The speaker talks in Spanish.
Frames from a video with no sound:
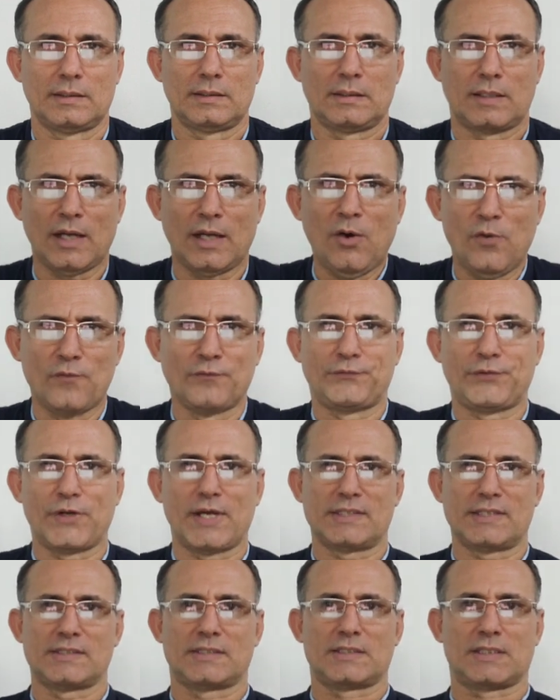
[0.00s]
¿Qué
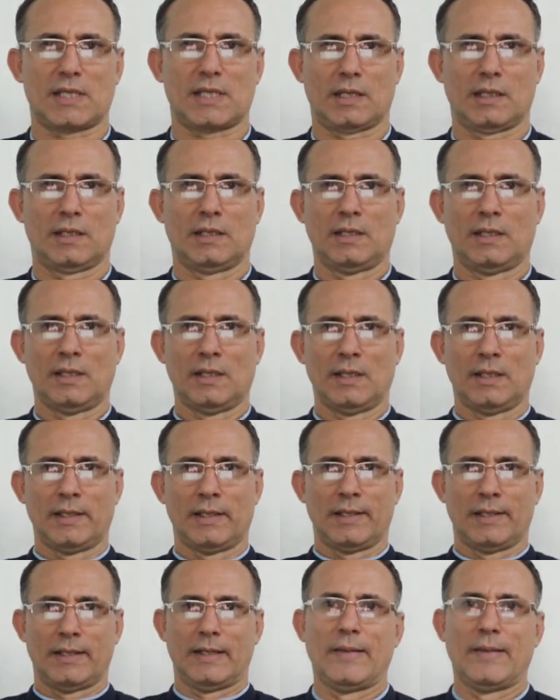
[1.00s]
confianza
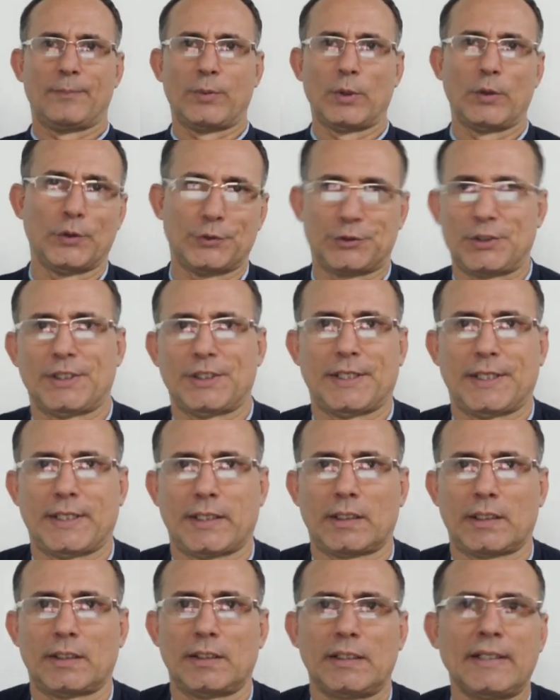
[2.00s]
le puedo
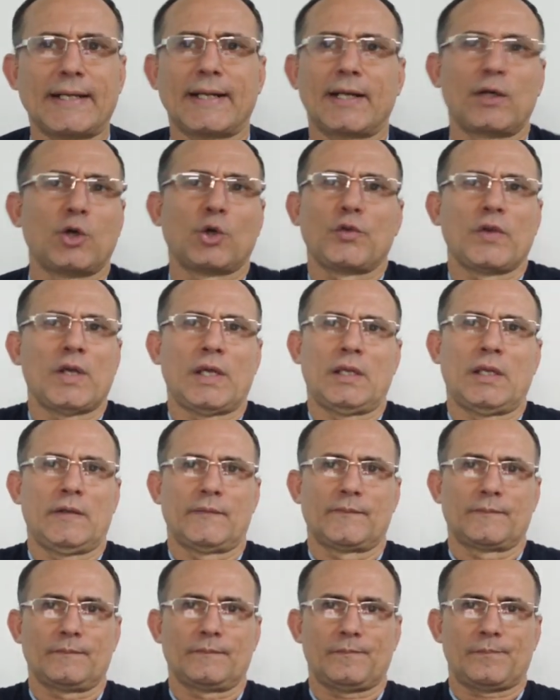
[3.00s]
tener? Y recordé